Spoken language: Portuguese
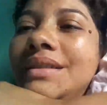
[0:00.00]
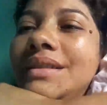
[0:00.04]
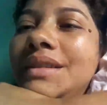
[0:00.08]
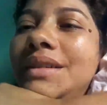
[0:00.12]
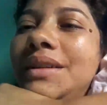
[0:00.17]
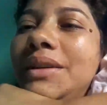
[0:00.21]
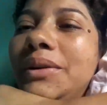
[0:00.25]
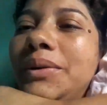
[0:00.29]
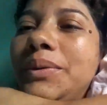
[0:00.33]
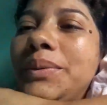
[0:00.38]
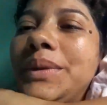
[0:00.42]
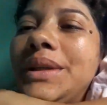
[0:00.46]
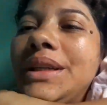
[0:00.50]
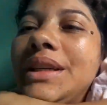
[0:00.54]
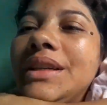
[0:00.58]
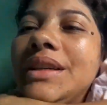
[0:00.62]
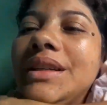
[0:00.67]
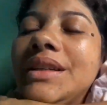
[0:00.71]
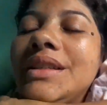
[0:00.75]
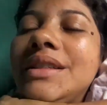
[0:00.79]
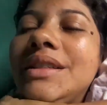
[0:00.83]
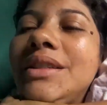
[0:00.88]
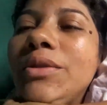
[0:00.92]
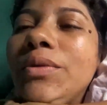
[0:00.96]
Então,
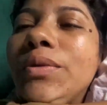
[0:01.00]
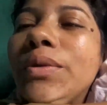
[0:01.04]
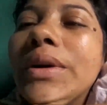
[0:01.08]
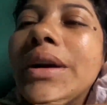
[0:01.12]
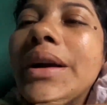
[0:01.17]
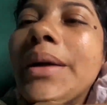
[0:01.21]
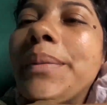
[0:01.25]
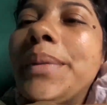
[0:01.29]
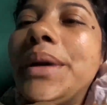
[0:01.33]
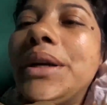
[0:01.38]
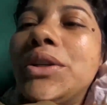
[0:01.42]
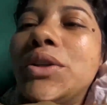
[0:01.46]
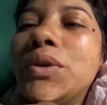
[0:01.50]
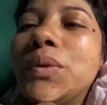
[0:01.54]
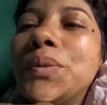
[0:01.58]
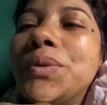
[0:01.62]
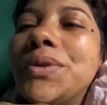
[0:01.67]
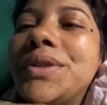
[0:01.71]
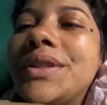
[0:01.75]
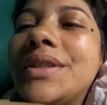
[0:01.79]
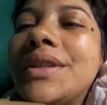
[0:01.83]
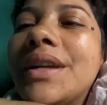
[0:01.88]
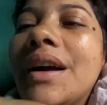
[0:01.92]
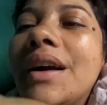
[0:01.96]
meninas, eu acabei de
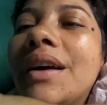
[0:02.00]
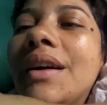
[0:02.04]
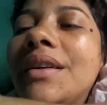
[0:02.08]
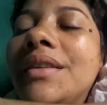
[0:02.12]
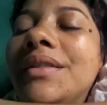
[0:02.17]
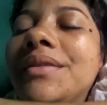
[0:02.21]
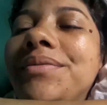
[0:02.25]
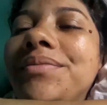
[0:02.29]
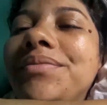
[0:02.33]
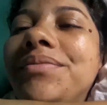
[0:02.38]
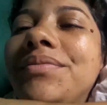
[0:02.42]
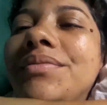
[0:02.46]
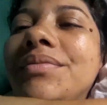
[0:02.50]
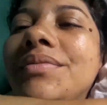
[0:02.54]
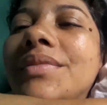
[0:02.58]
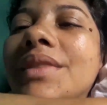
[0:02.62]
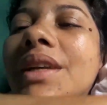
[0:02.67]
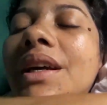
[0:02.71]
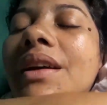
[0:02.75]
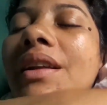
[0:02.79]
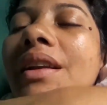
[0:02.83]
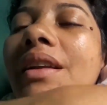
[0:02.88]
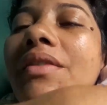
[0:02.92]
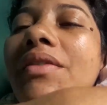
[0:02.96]
almoçar,
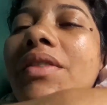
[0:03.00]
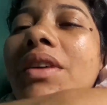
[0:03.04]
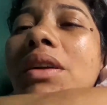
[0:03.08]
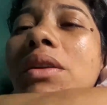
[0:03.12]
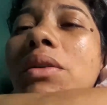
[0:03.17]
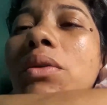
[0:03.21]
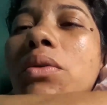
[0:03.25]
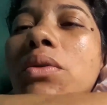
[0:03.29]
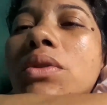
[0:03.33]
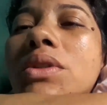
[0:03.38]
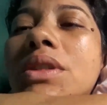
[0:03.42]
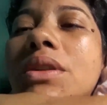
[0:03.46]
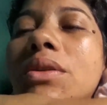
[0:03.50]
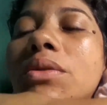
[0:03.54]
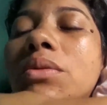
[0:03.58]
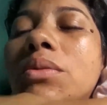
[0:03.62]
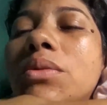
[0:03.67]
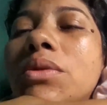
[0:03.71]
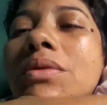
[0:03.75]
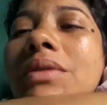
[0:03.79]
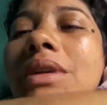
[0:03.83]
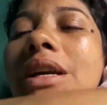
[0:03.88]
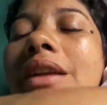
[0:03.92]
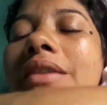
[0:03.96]
tá? Lavei a louça, não
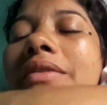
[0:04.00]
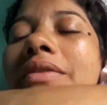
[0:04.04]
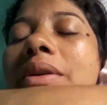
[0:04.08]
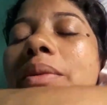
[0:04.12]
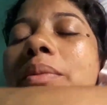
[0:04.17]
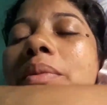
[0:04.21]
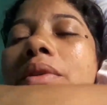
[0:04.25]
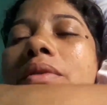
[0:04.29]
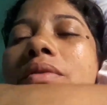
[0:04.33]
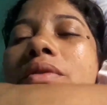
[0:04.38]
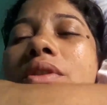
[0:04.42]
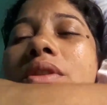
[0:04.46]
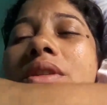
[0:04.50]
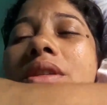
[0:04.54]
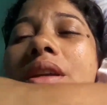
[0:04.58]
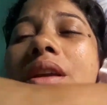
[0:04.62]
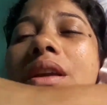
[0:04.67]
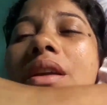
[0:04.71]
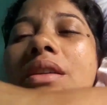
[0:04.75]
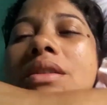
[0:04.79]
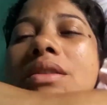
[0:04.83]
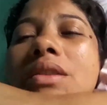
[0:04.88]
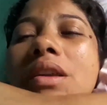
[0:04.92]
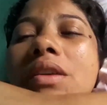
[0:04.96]
gravei pra
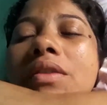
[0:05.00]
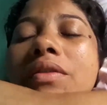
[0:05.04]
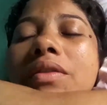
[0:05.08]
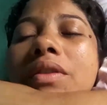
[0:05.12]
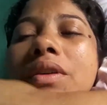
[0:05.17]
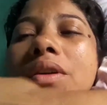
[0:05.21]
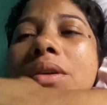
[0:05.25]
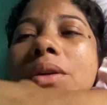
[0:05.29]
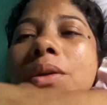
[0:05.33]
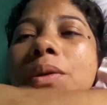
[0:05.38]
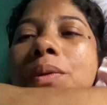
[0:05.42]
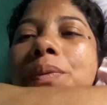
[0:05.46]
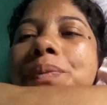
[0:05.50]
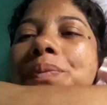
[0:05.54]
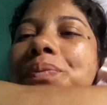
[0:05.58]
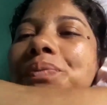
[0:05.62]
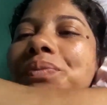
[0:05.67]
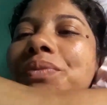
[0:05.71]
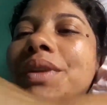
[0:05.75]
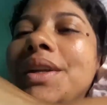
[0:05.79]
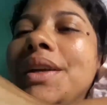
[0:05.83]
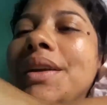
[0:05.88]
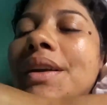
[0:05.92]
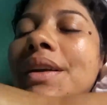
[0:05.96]
vocês, lavando.
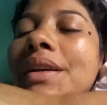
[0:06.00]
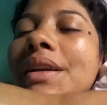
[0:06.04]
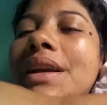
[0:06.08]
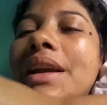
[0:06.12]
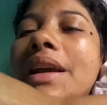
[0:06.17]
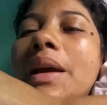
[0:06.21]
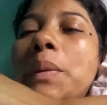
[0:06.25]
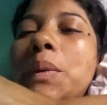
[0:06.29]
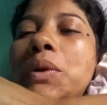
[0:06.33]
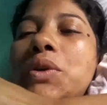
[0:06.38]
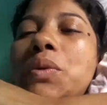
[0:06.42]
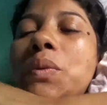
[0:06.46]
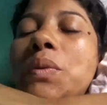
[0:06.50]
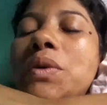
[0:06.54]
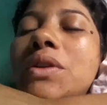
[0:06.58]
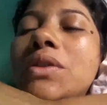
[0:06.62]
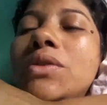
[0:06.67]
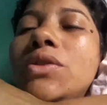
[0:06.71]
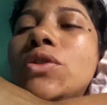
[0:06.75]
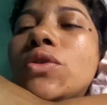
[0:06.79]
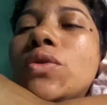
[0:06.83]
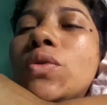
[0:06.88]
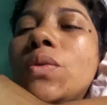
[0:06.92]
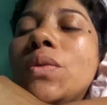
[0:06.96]
Quero pedir,
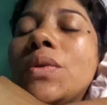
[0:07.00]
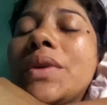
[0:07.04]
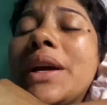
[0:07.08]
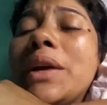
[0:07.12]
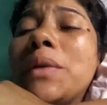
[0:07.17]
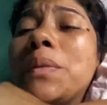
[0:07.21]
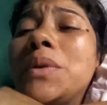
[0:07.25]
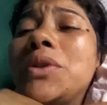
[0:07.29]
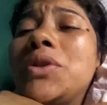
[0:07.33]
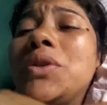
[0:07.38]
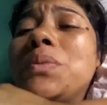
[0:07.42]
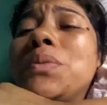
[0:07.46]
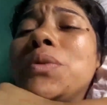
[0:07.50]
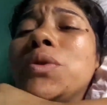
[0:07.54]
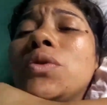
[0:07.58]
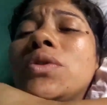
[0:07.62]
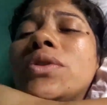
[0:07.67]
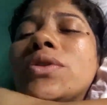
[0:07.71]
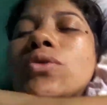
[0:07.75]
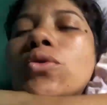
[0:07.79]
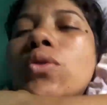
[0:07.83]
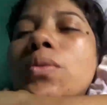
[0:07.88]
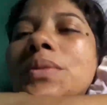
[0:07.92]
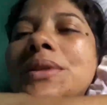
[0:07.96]
muito, quero pedir mil
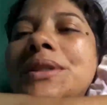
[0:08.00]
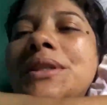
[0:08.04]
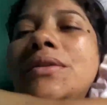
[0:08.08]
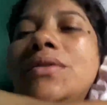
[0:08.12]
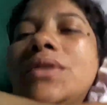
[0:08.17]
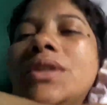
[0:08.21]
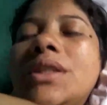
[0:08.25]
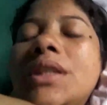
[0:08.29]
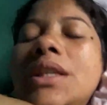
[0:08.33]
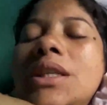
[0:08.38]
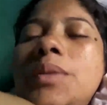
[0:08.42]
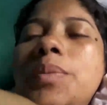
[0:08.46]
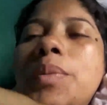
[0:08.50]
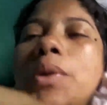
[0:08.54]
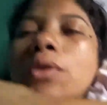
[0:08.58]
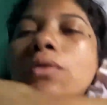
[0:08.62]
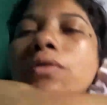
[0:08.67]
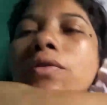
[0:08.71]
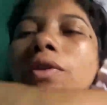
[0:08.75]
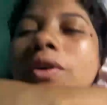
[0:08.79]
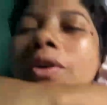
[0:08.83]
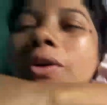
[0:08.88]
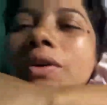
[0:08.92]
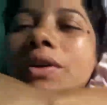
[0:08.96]
desculpas a vocês pelo
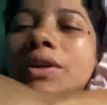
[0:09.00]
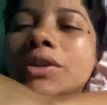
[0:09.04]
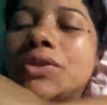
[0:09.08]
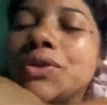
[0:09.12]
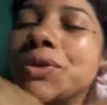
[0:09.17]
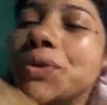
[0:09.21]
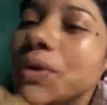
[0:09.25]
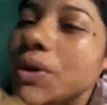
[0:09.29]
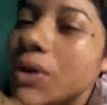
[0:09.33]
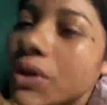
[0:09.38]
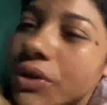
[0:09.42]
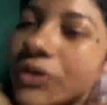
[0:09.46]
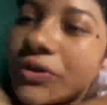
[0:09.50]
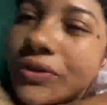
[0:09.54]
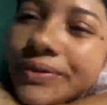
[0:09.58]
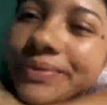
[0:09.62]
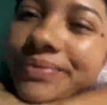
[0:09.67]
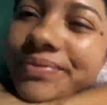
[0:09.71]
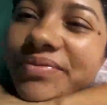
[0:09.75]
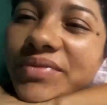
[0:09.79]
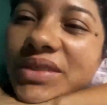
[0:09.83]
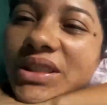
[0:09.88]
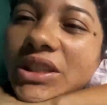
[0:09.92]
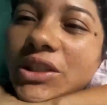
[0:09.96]
vlog de hoje.
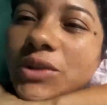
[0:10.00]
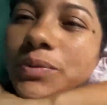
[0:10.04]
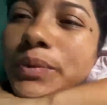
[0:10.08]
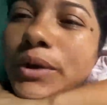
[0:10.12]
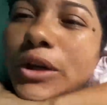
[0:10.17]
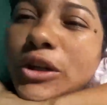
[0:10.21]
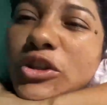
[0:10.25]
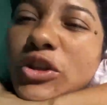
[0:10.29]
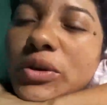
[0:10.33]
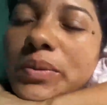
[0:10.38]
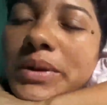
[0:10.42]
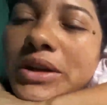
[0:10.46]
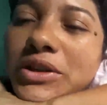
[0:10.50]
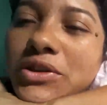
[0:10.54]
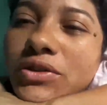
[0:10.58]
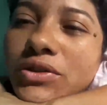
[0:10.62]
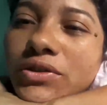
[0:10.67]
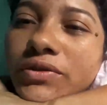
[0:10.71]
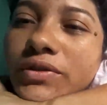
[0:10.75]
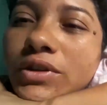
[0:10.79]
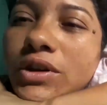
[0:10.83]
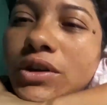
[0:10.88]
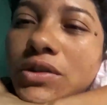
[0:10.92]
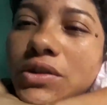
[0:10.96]
Vocês podem chamar isso
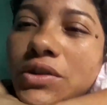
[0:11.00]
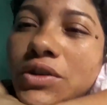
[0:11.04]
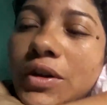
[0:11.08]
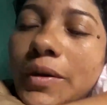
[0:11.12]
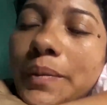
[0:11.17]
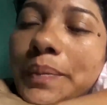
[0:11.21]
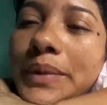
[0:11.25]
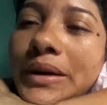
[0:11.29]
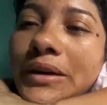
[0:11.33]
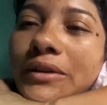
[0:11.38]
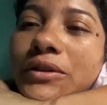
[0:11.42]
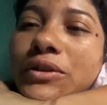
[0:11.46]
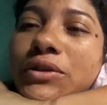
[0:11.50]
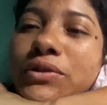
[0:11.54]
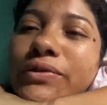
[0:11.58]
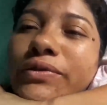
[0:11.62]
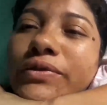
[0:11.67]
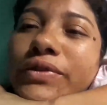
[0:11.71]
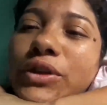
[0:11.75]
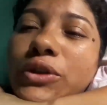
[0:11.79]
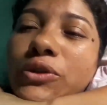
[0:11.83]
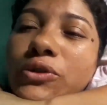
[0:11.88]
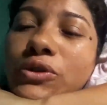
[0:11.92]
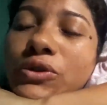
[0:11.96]
de vlog ou apenas um
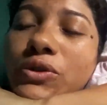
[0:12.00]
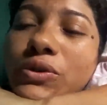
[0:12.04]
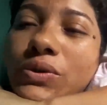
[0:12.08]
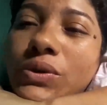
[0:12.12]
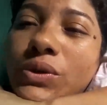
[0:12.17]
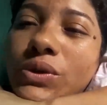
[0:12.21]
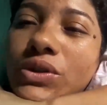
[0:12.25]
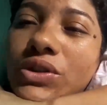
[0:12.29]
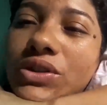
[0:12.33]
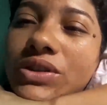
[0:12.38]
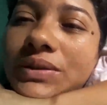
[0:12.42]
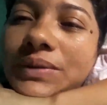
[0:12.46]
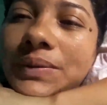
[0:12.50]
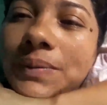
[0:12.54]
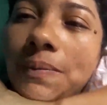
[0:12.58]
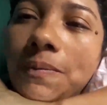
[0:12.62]
vídeo de hoje